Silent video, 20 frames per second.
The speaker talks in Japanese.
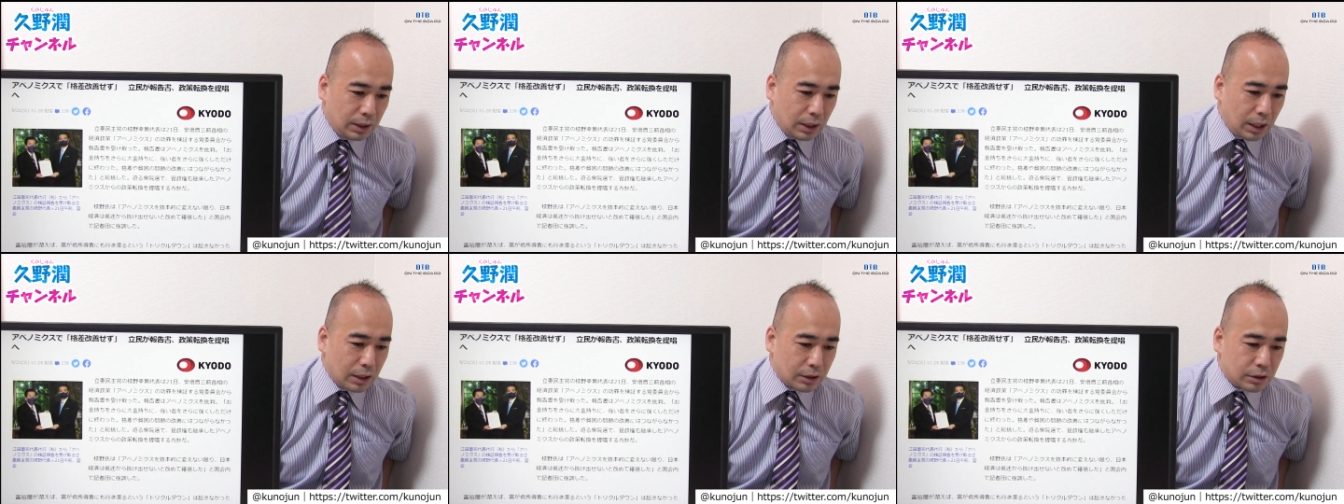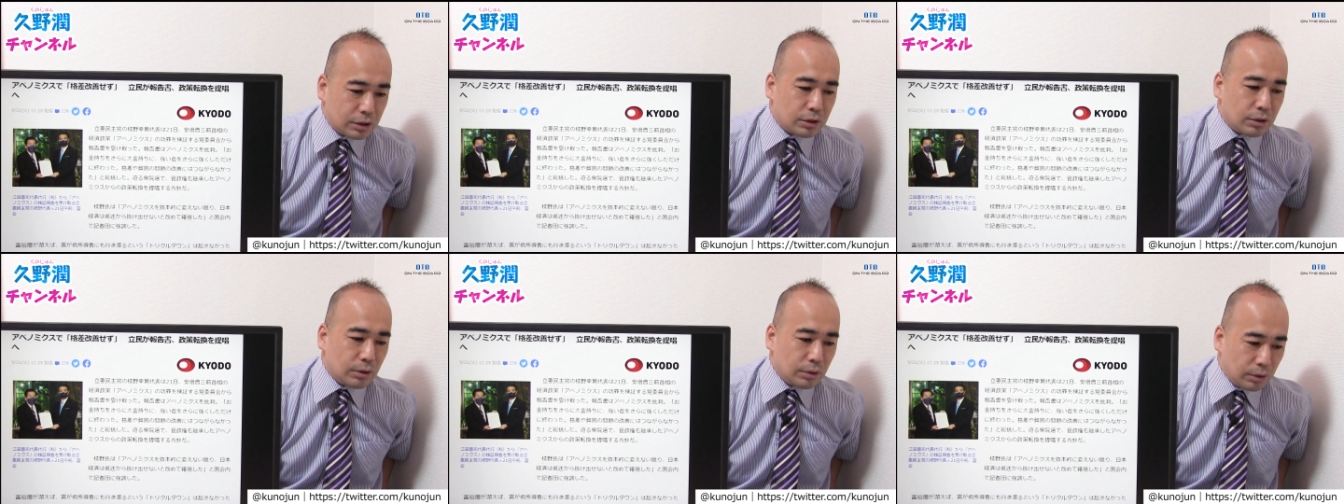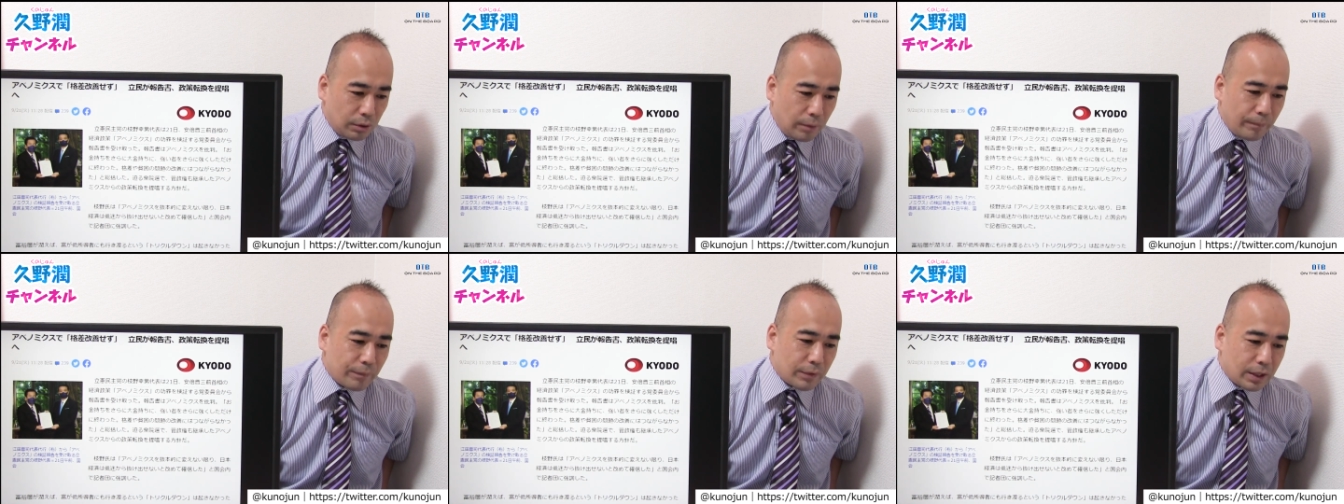首相
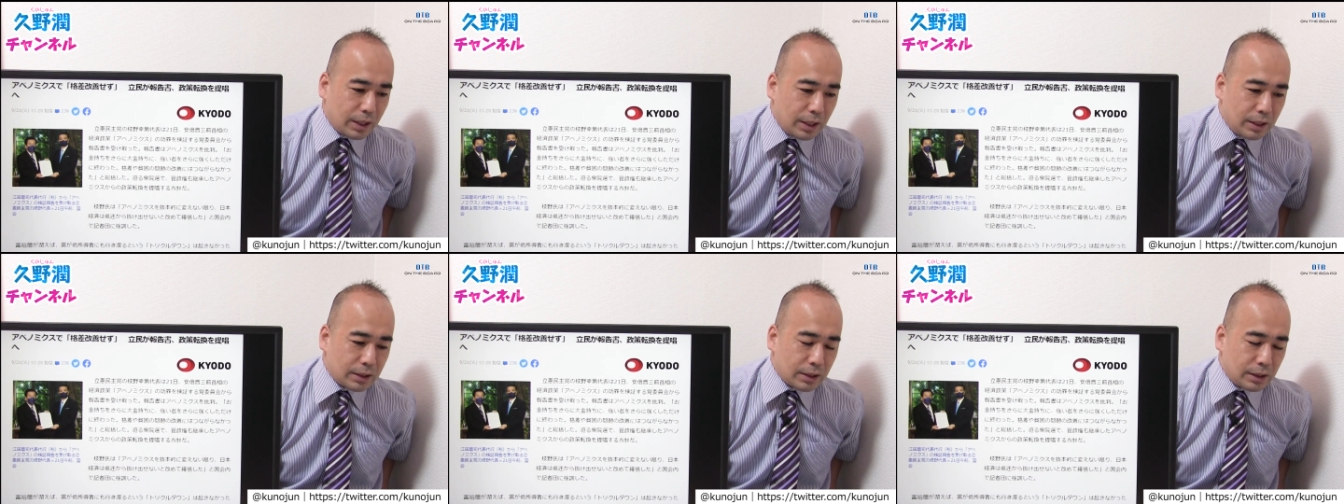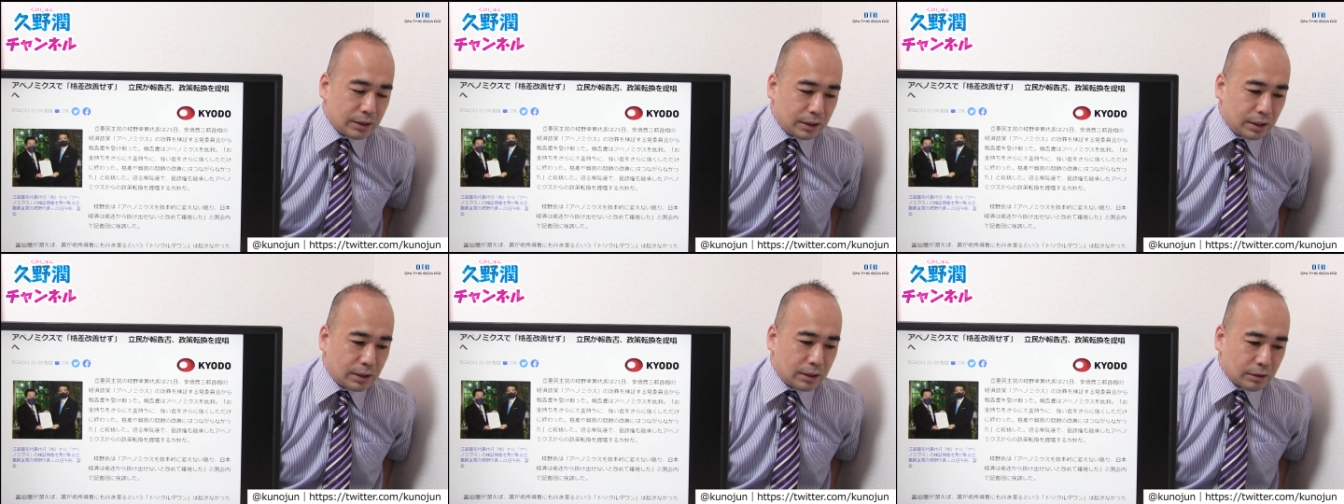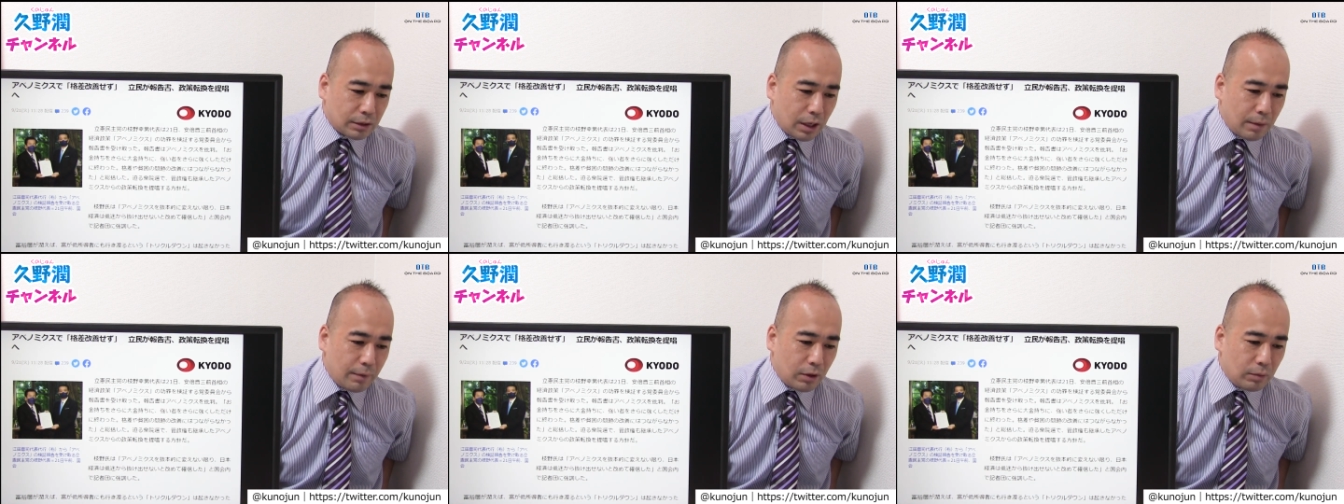の経済政
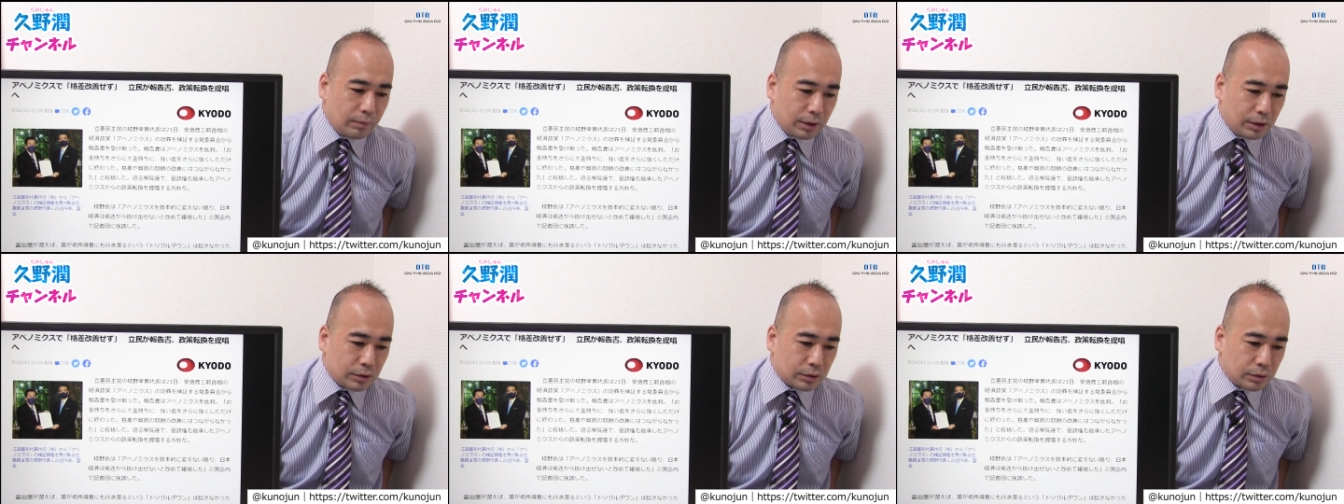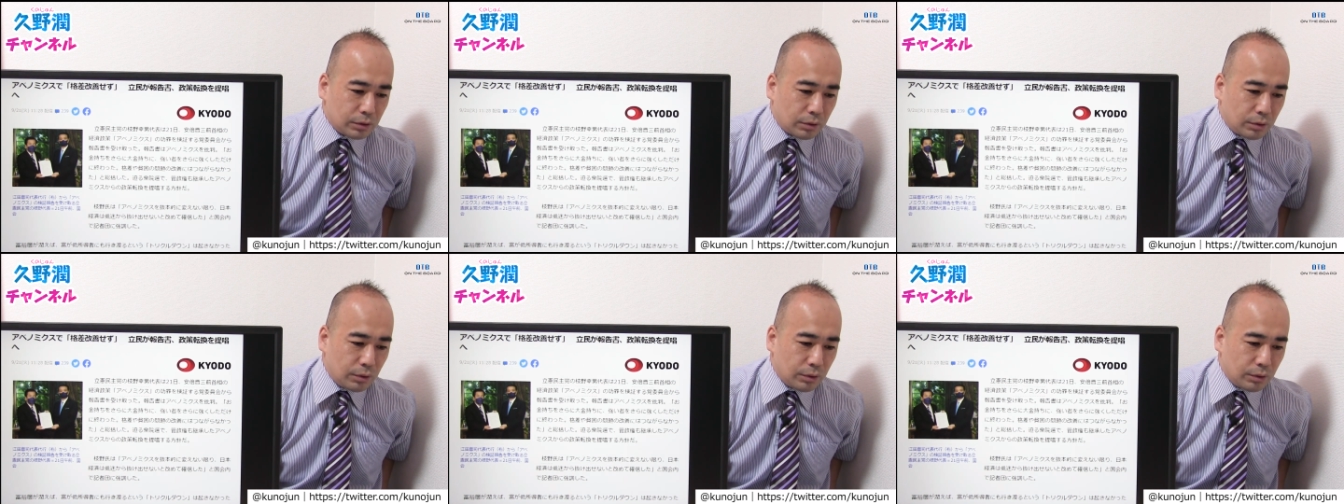策、アベノミクスの